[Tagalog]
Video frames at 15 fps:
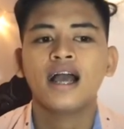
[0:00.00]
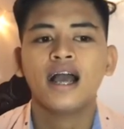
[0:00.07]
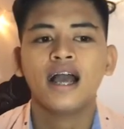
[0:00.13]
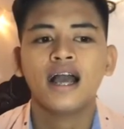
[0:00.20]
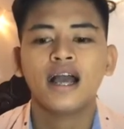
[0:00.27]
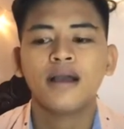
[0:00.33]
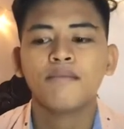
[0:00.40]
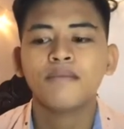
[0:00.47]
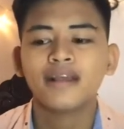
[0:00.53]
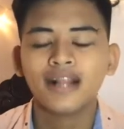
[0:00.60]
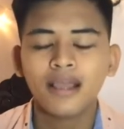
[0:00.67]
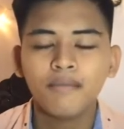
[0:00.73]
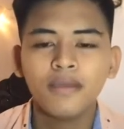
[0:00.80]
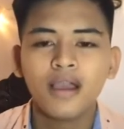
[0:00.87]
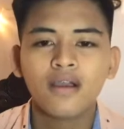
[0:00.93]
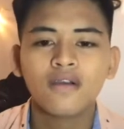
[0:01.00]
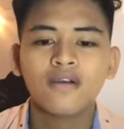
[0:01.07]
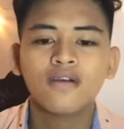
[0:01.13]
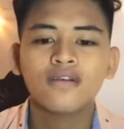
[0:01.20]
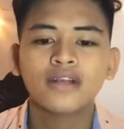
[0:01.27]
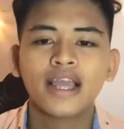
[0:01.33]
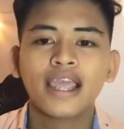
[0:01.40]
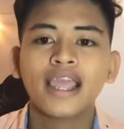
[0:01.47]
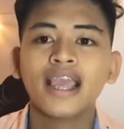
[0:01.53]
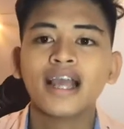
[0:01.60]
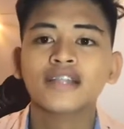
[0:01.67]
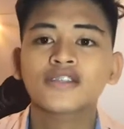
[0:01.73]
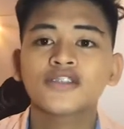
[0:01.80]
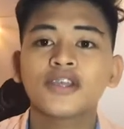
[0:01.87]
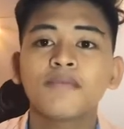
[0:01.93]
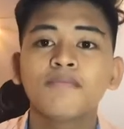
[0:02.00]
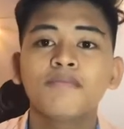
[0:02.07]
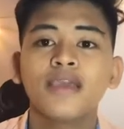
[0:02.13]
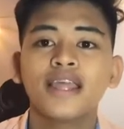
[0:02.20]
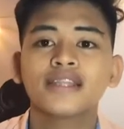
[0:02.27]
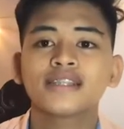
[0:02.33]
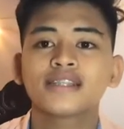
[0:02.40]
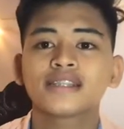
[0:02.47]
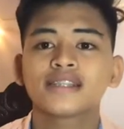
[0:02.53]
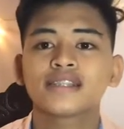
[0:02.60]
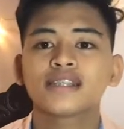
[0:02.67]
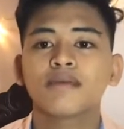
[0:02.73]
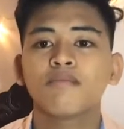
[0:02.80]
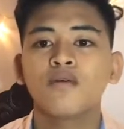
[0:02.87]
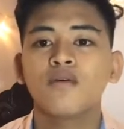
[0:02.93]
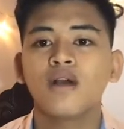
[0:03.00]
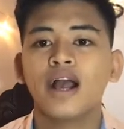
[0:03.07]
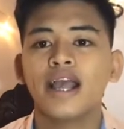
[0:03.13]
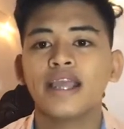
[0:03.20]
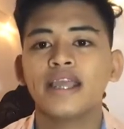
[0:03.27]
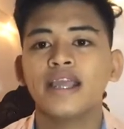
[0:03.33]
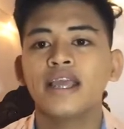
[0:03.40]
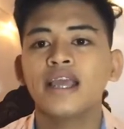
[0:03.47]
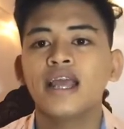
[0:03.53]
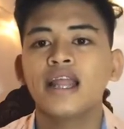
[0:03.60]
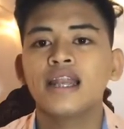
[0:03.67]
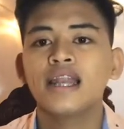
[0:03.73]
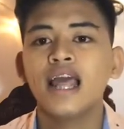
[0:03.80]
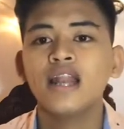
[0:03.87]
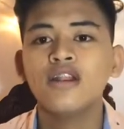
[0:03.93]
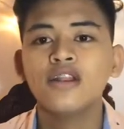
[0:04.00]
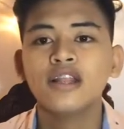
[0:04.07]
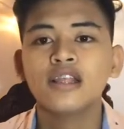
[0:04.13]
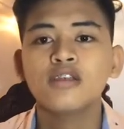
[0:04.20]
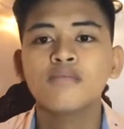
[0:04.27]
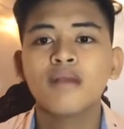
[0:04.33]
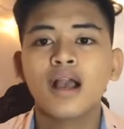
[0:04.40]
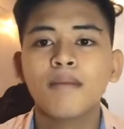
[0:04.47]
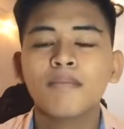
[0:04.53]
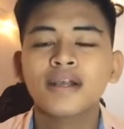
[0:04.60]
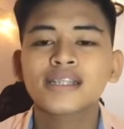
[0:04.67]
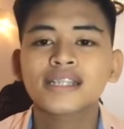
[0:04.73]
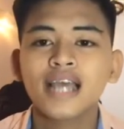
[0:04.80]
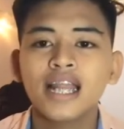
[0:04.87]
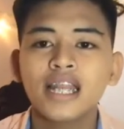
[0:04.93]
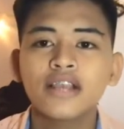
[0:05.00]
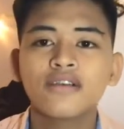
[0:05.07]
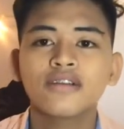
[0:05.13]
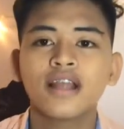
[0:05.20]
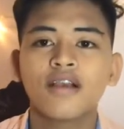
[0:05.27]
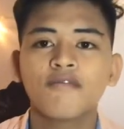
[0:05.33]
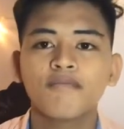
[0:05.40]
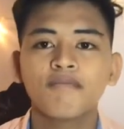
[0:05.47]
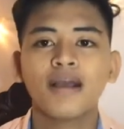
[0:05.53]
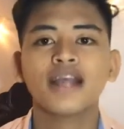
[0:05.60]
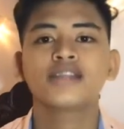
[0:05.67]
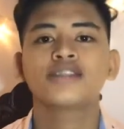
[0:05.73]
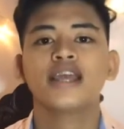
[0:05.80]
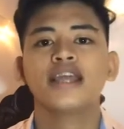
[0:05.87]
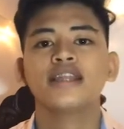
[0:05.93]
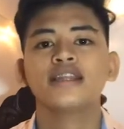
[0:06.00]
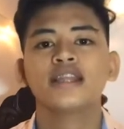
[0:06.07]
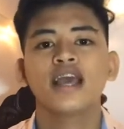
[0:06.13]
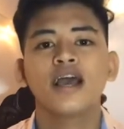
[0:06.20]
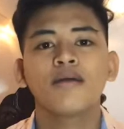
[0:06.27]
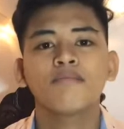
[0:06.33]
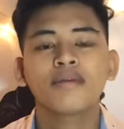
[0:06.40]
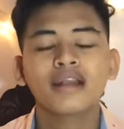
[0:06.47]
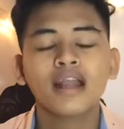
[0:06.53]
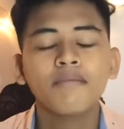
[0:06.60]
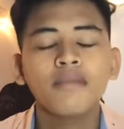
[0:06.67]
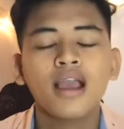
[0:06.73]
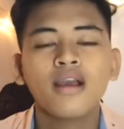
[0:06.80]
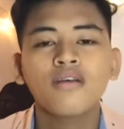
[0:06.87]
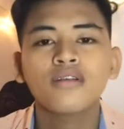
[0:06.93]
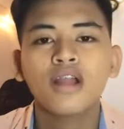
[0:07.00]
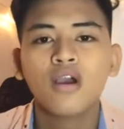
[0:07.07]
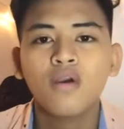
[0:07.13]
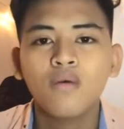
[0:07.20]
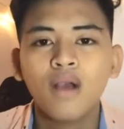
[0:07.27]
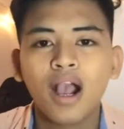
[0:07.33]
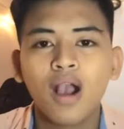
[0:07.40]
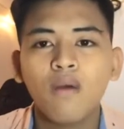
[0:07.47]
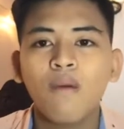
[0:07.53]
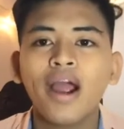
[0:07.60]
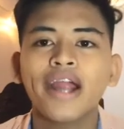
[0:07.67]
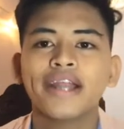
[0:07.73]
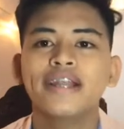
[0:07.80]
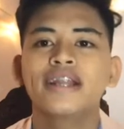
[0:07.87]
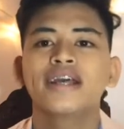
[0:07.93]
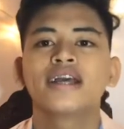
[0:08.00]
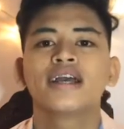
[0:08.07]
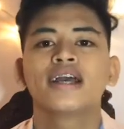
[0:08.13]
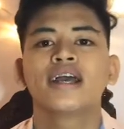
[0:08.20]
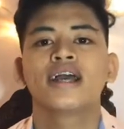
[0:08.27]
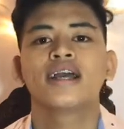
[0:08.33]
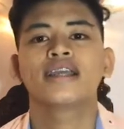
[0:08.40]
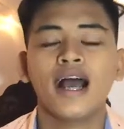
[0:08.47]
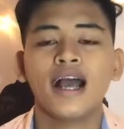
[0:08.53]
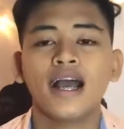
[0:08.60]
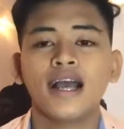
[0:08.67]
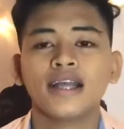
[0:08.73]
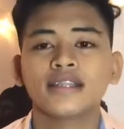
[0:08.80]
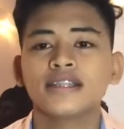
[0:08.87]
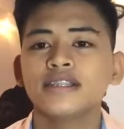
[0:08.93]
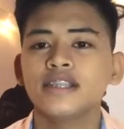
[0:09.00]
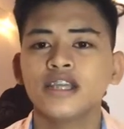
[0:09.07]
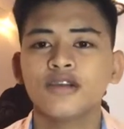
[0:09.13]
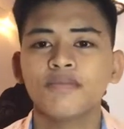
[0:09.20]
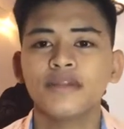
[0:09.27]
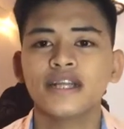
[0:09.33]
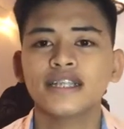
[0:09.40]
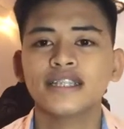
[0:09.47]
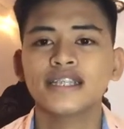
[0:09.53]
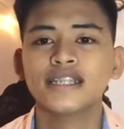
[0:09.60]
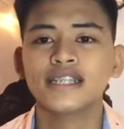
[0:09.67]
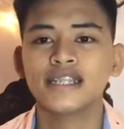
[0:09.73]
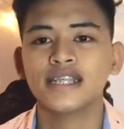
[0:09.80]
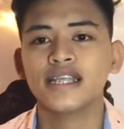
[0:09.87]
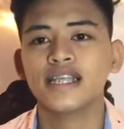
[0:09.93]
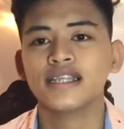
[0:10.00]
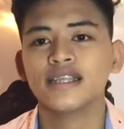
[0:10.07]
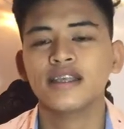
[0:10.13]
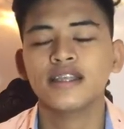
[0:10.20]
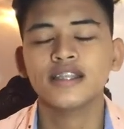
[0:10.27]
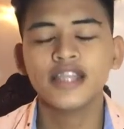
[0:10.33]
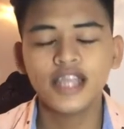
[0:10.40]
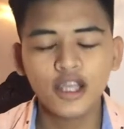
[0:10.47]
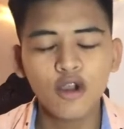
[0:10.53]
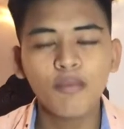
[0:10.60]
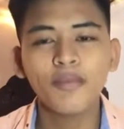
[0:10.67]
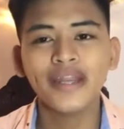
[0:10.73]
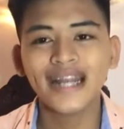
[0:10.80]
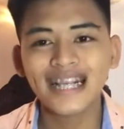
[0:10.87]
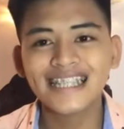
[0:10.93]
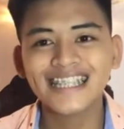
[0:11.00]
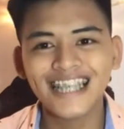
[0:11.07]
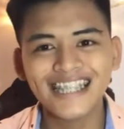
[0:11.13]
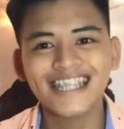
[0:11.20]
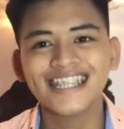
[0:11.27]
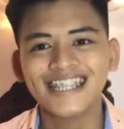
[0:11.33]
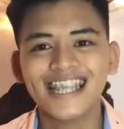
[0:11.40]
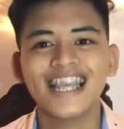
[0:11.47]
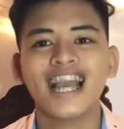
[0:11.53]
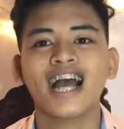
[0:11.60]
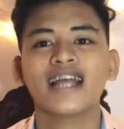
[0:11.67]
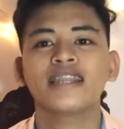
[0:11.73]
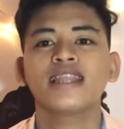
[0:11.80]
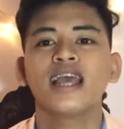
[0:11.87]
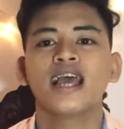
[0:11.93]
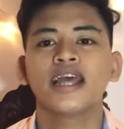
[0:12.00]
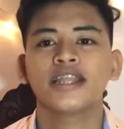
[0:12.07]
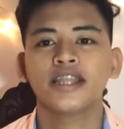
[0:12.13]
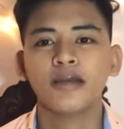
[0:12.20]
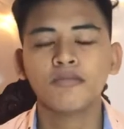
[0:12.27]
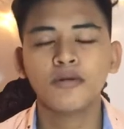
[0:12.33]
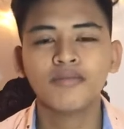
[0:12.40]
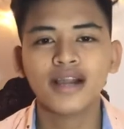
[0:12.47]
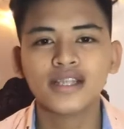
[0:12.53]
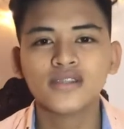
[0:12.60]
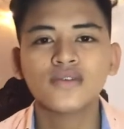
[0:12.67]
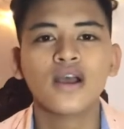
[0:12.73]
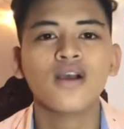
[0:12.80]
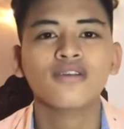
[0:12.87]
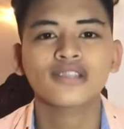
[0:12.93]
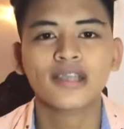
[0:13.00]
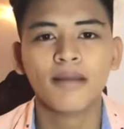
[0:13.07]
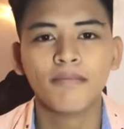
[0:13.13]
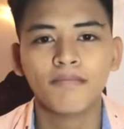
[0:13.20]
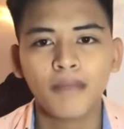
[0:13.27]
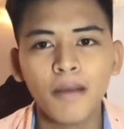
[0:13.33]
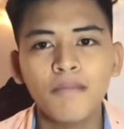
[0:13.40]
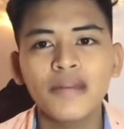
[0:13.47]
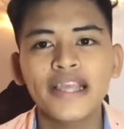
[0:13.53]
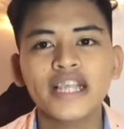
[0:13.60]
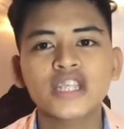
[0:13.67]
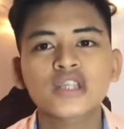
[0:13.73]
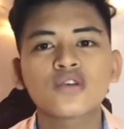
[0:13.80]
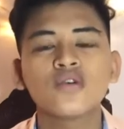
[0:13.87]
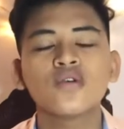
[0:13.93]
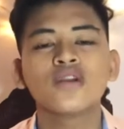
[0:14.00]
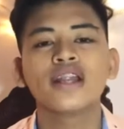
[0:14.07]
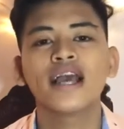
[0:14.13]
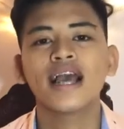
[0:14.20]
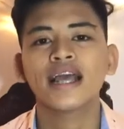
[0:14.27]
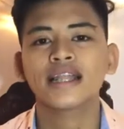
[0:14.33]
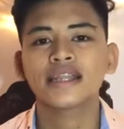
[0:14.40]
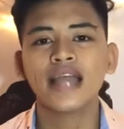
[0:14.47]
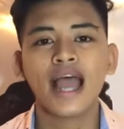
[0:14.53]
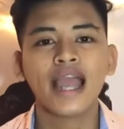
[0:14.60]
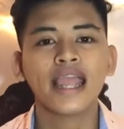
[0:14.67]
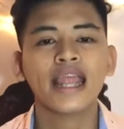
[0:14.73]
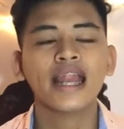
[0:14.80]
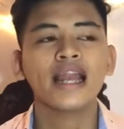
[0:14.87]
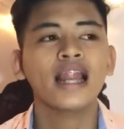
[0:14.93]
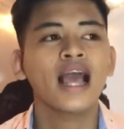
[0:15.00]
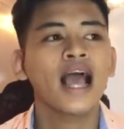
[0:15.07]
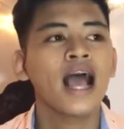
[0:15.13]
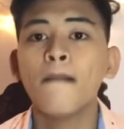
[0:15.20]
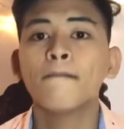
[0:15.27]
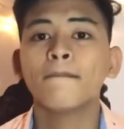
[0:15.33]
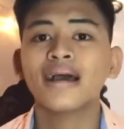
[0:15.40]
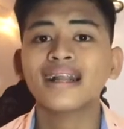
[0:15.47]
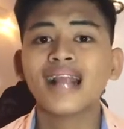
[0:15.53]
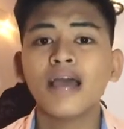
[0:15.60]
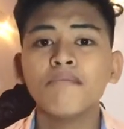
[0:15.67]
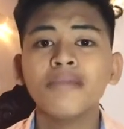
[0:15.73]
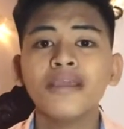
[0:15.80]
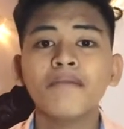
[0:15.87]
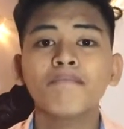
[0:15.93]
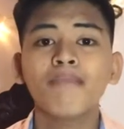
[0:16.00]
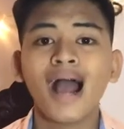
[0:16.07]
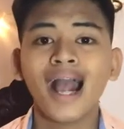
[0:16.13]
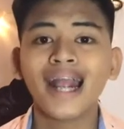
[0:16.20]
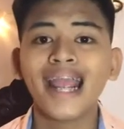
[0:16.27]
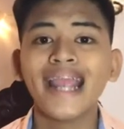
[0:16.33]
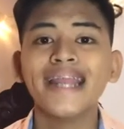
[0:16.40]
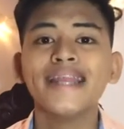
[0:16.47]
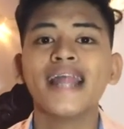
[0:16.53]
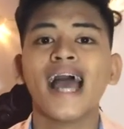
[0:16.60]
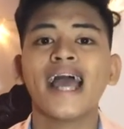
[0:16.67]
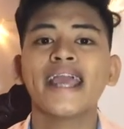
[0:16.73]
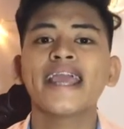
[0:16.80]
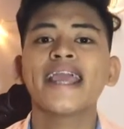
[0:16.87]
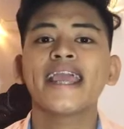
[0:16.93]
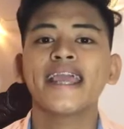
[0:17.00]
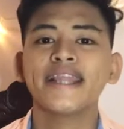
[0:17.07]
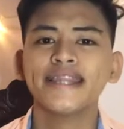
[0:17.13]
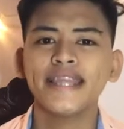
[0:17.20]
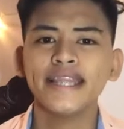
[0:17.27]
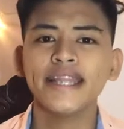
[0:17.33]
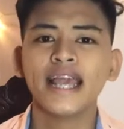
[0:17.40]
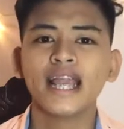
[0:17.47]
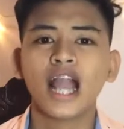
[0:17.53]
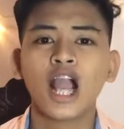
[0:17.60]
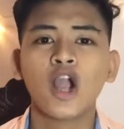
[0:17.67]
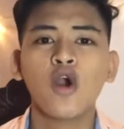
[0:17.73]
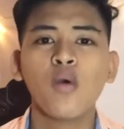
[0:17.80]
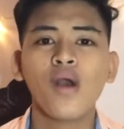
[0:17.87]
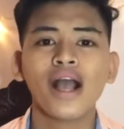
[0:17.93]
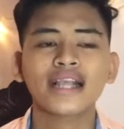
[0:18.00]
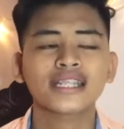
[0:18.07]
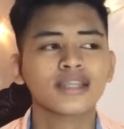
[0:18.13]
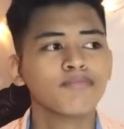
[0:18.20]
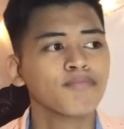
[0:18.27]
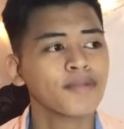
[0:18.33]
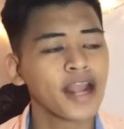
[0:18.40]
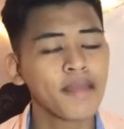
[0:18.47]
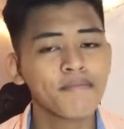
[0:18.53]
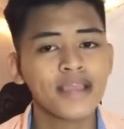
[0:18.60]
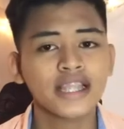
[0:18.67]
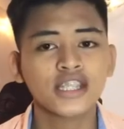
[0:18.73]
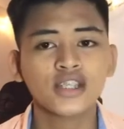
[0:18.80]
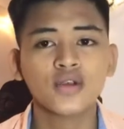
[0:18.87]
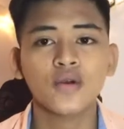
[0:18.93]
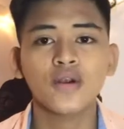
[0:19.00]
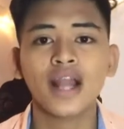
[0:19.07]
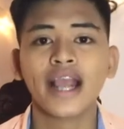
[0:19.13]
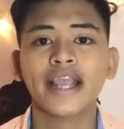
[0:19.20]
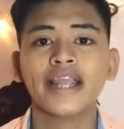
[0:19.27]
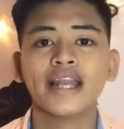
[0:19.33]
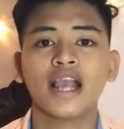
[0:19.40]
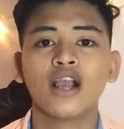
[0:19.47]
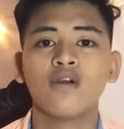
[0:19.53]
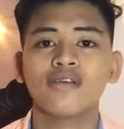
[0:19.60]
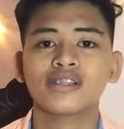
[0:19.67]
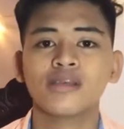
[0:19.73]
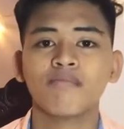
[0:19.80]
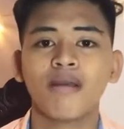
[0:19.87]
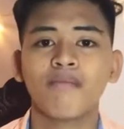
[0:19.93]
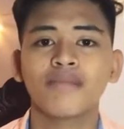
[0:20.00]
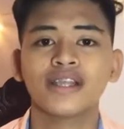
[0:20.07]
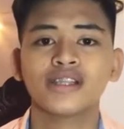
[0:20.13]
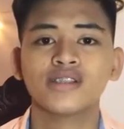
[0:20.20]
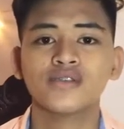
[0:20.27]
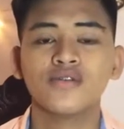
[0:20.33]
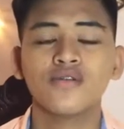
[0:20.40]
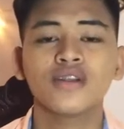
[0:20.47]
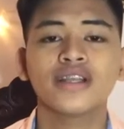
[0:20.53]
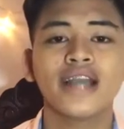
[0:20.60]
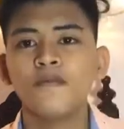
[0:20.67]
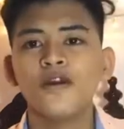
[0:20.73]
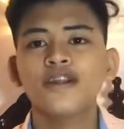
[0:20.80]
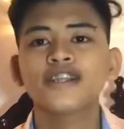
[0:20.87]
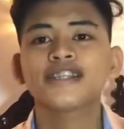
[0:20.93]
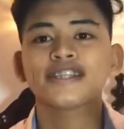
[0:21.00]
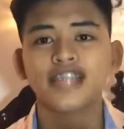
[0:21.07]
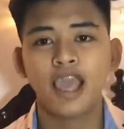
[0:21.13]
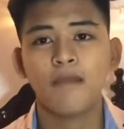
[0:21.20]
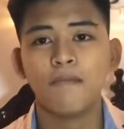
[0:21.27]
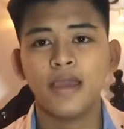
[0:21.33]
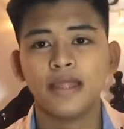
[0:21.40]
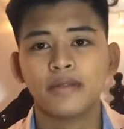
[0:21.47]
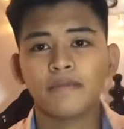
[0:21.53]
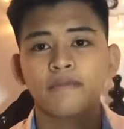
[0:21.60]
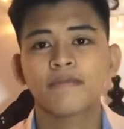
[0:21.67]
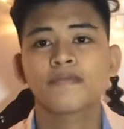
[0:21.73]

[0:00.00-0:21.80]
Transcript: uh, marami akong naging achievement sa buhay, lalo na yung mga pagsali ko ng pageant, marami akong nakuwang award. At hindi ko pinagsisi hindi ko pinagsisisihan na pumasok ako sa public school dahil maraming bagay na hindi nagagawa sa private school ang ginagawa sa public school. Number 7.